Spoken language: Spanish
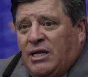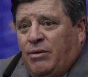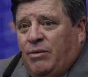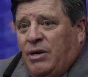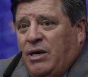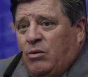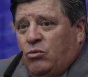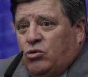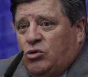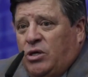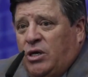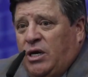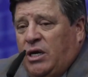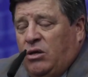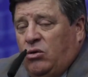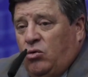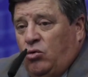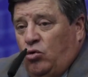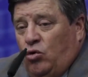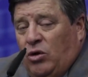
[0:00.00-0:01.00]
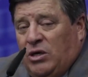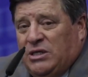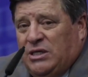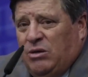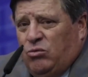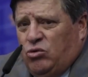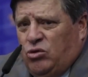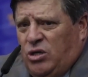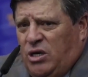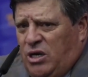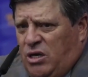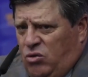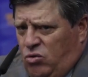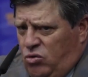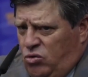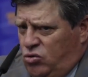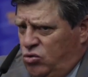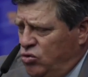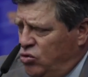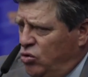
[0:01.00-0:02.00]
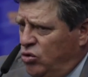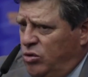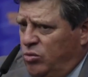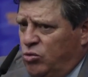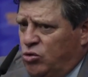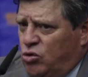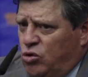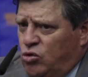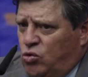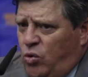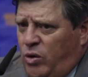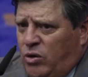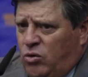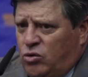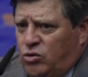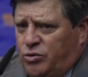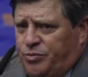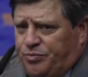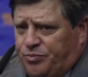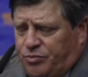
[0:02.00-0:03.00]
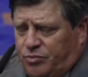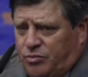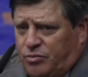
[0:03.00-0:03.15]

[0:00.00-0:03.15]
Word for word: que veníamos teniendo y no la estamos teniendo en estos últimos dos juegos.